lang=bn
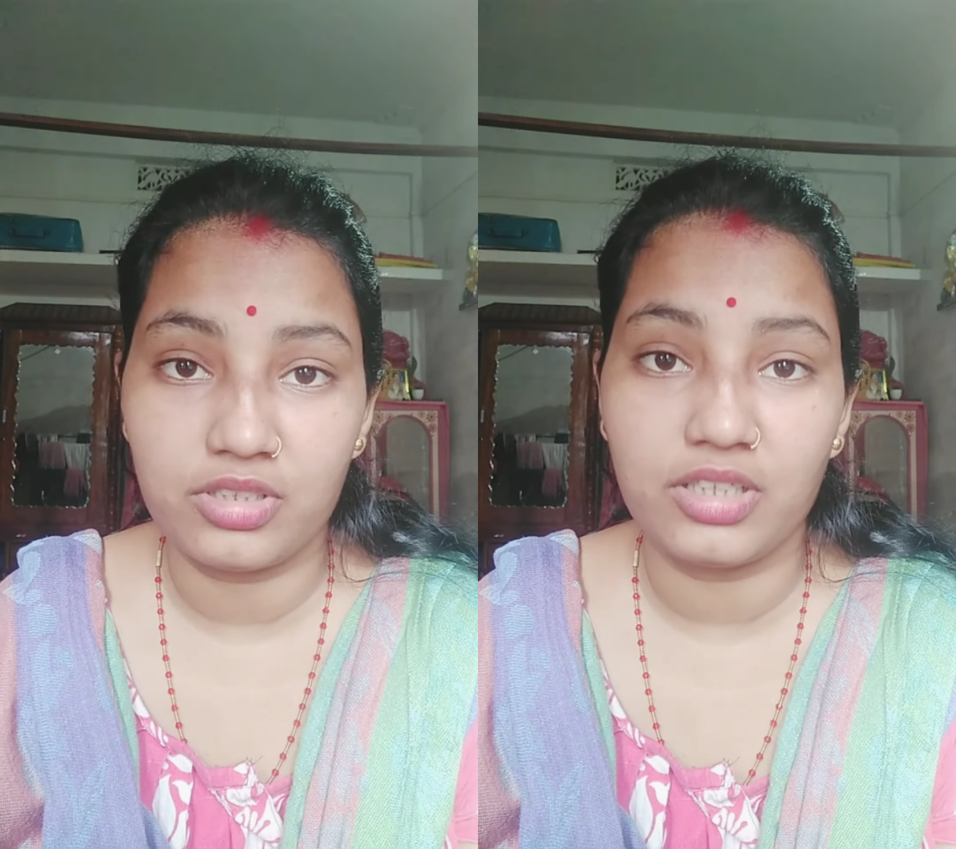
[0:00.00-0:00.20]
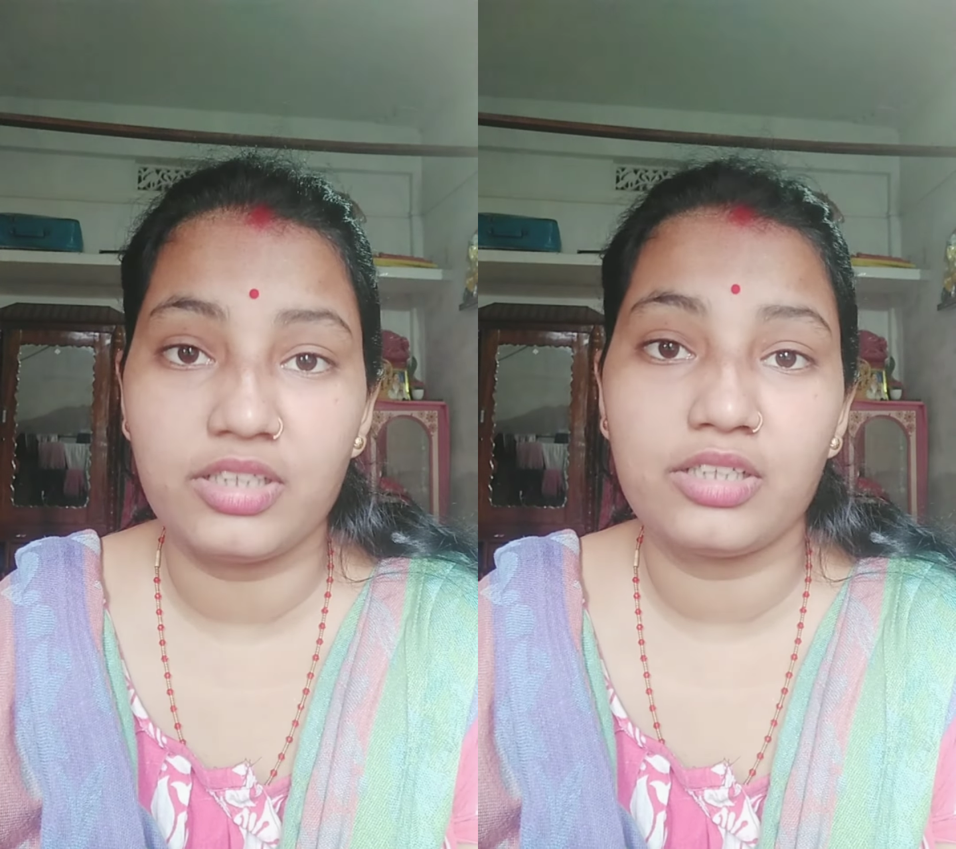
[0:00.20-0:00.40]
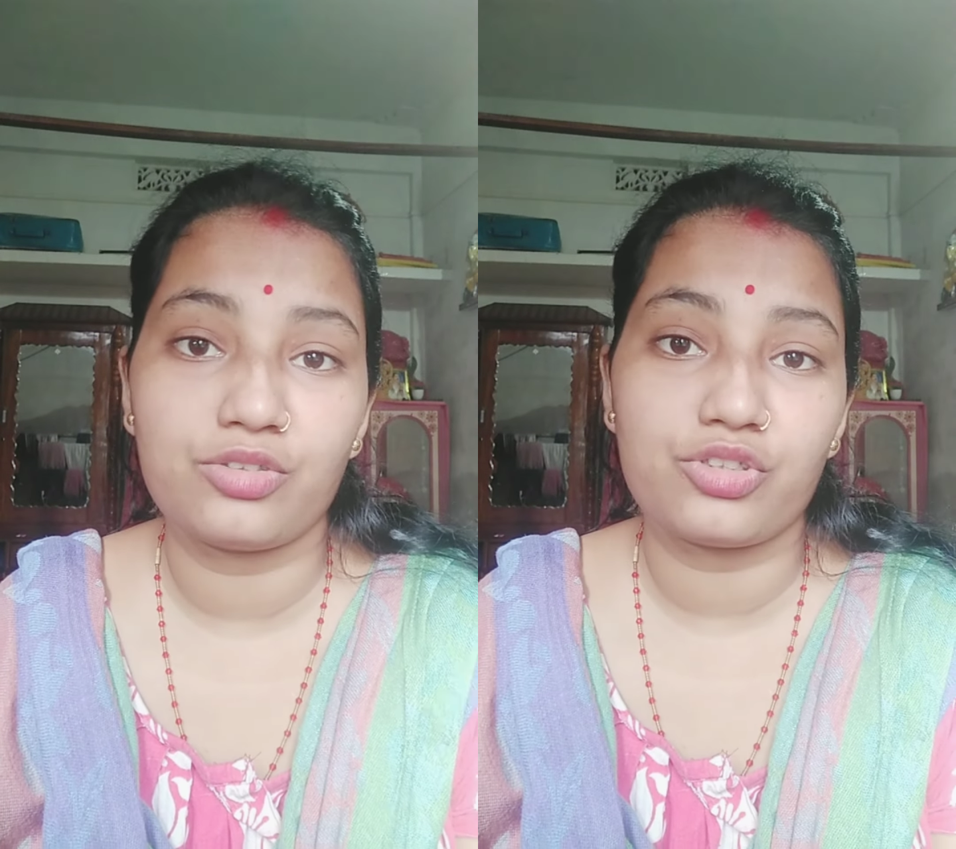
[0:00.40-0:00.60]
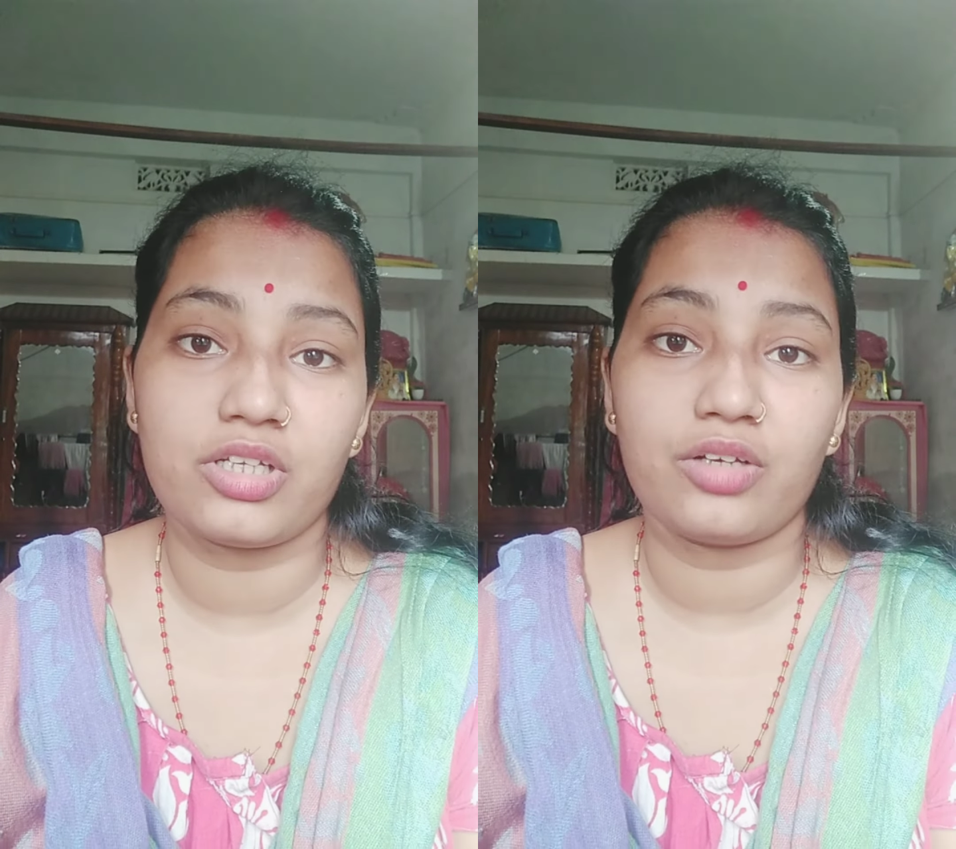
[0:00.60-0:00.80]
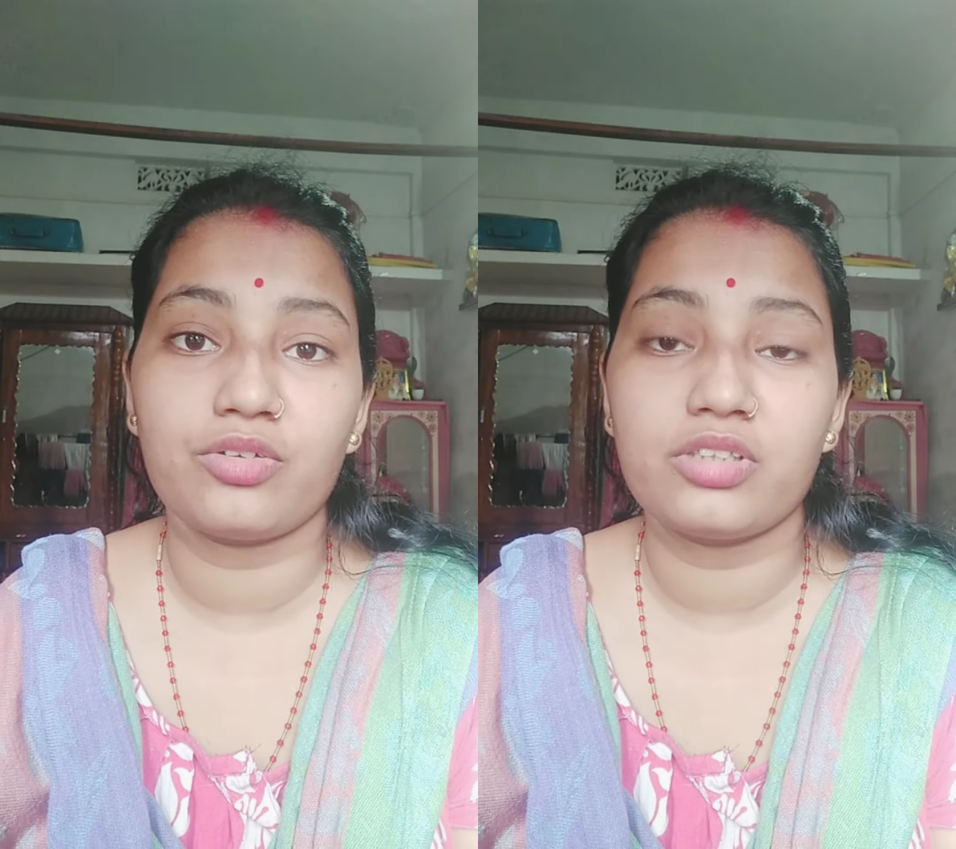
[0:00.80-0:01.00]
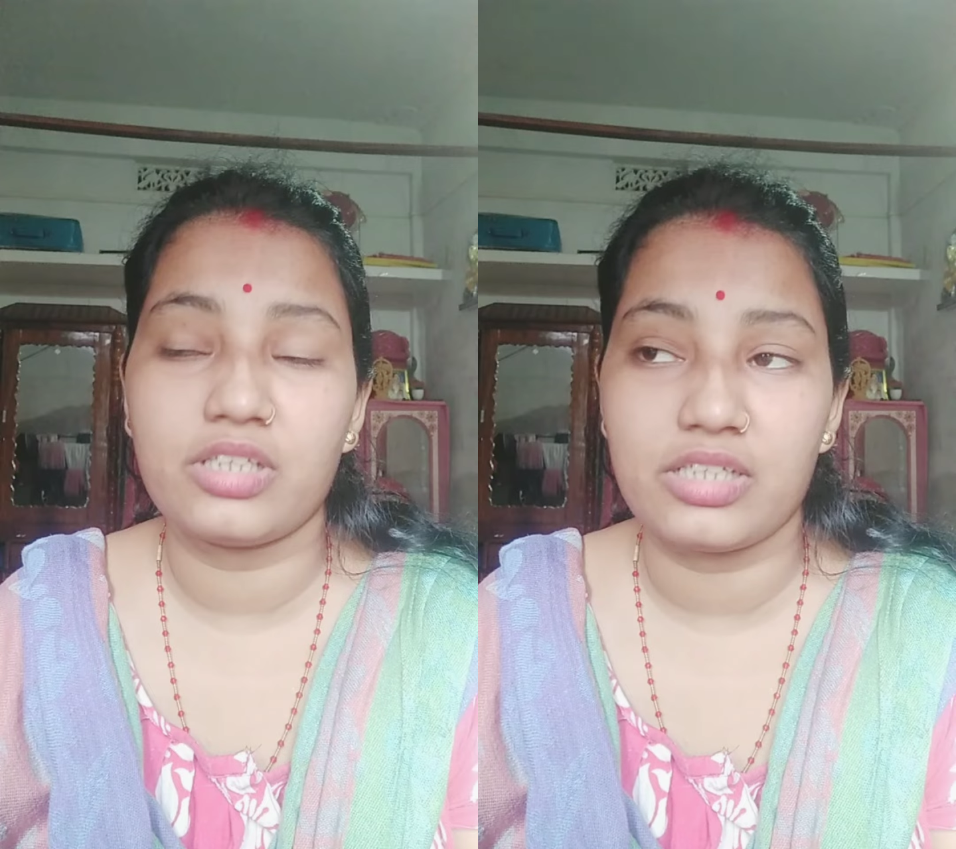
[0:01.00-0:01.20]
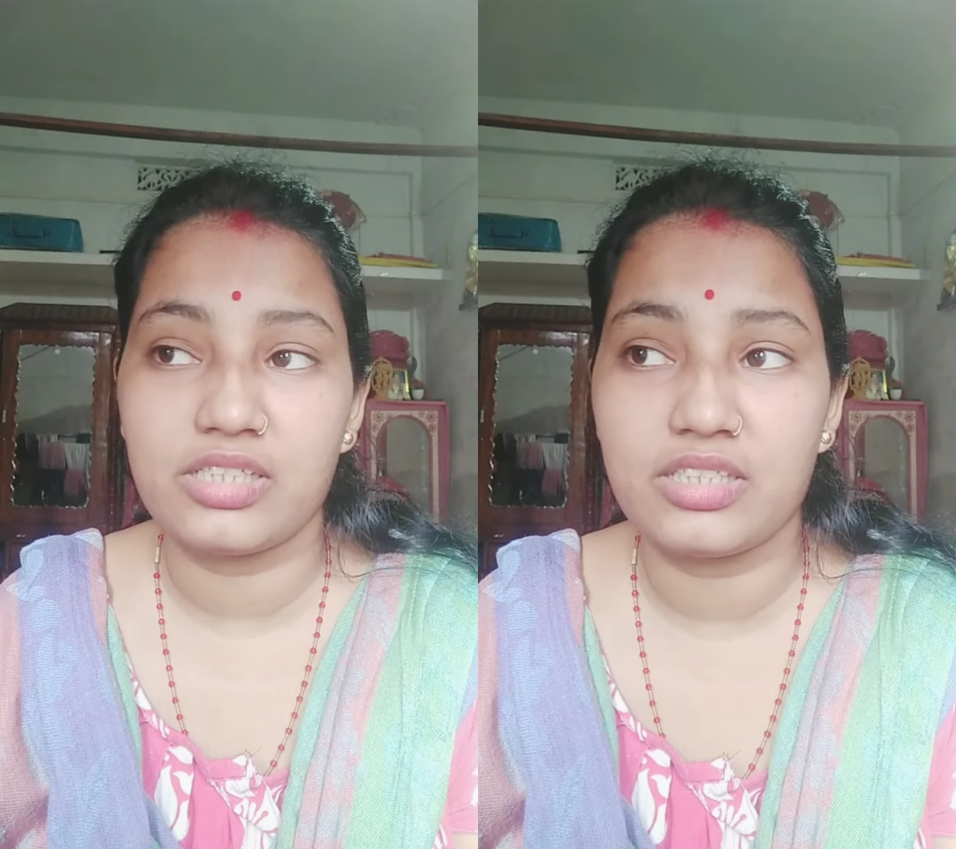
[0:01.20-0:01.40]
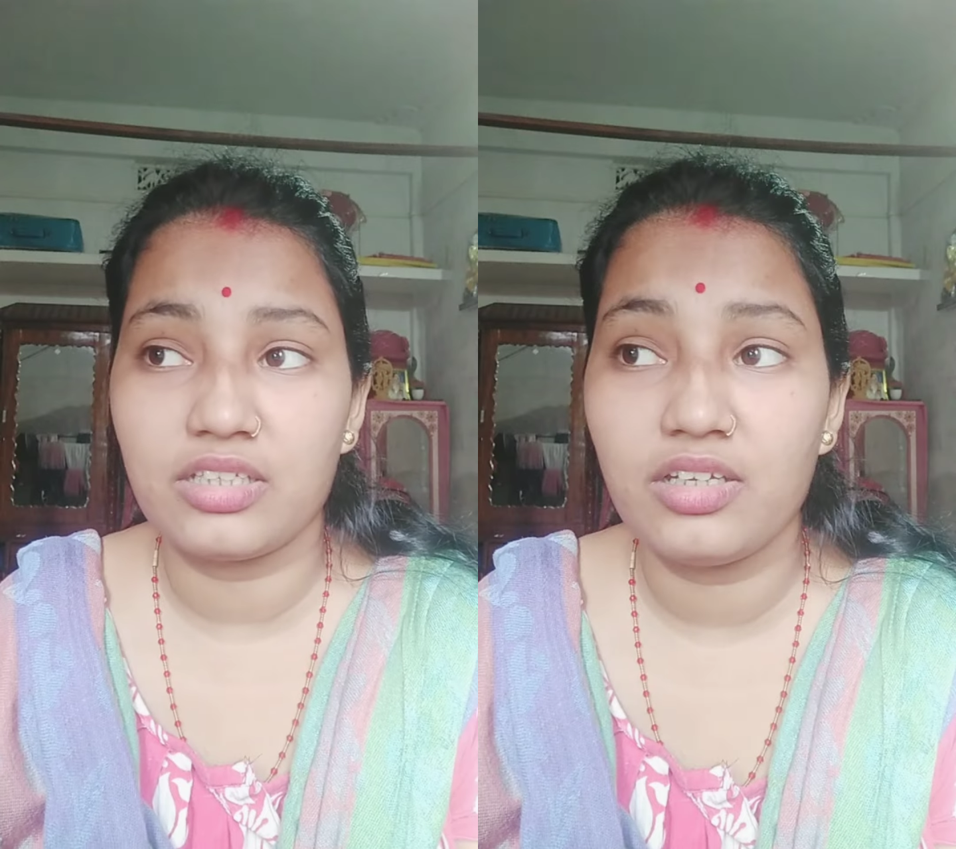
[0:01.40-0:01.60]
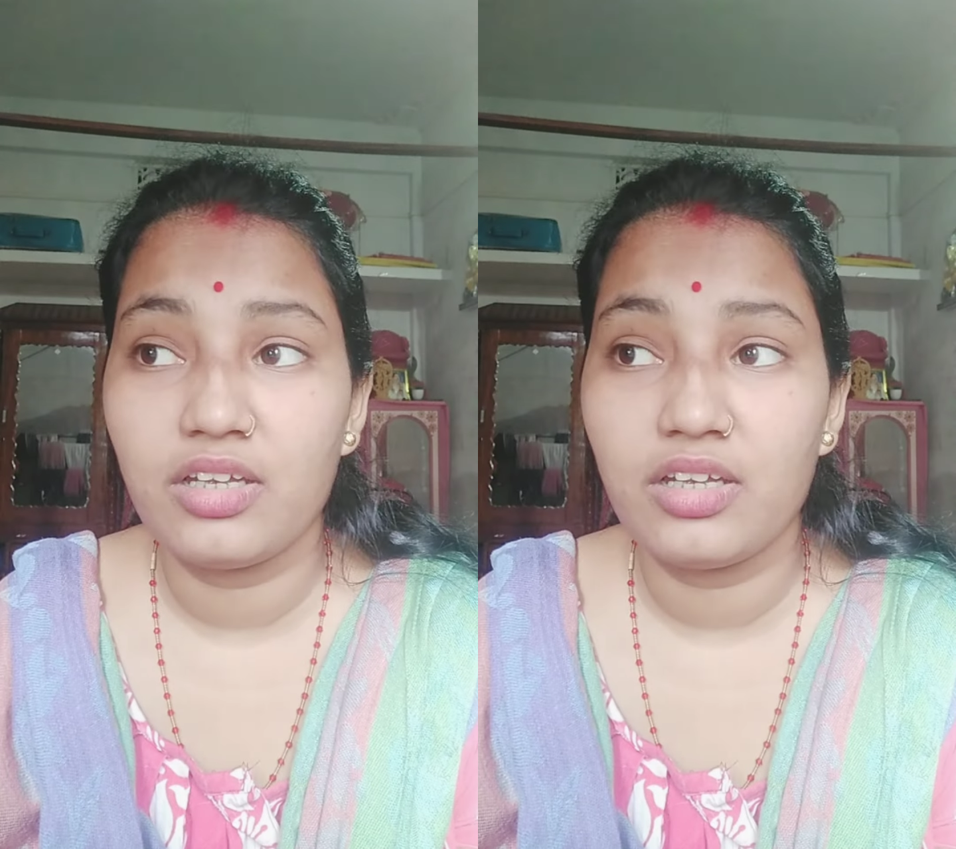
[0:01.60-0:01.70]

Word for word: সাথে একটু শেয়ার করতে এসছি